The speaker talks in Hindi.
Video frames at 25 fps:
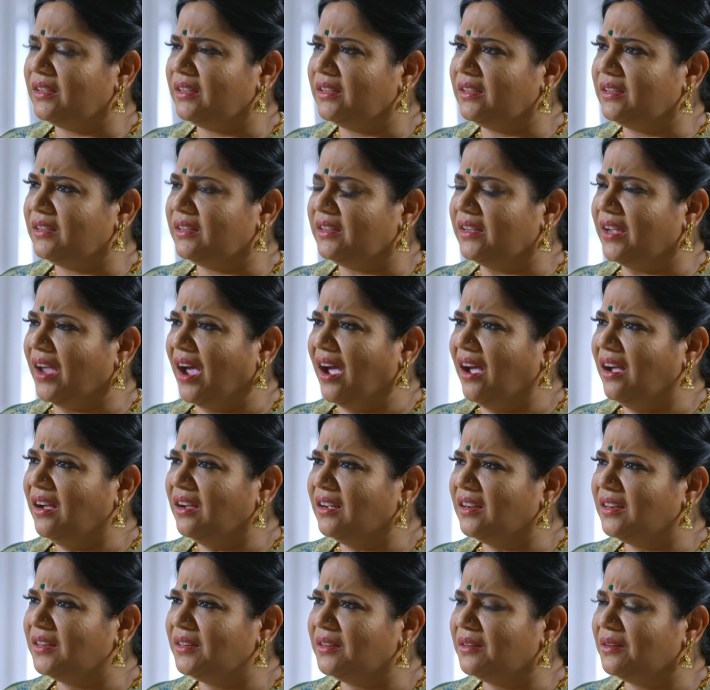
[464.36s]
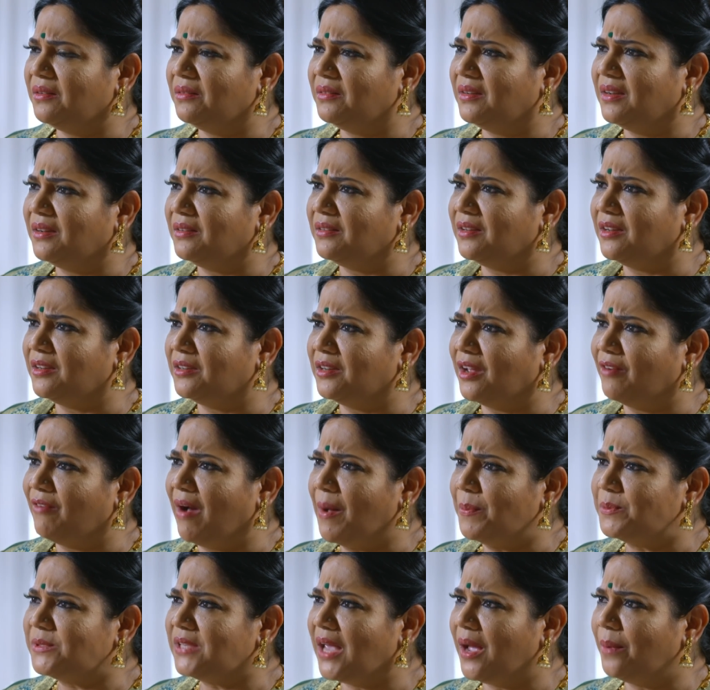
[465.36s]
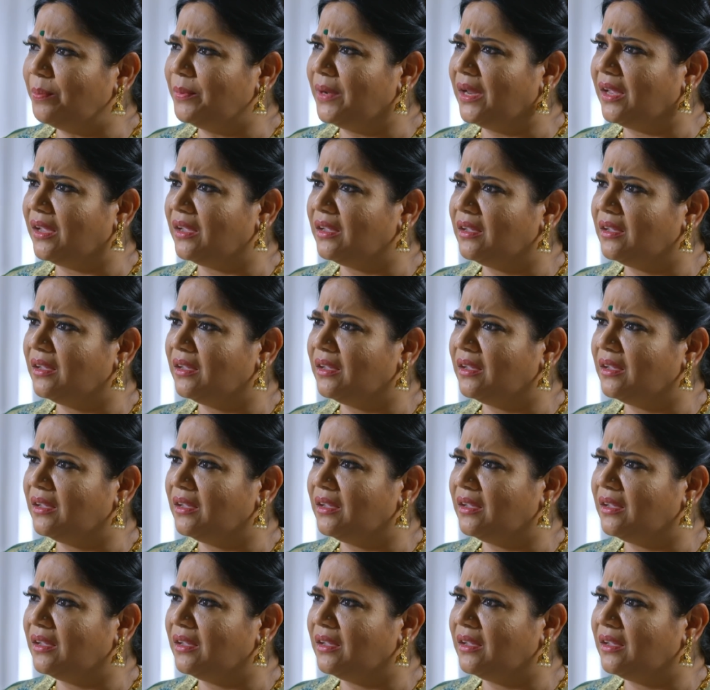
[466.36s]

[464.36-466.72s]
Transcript: क्या नवाब साहब ने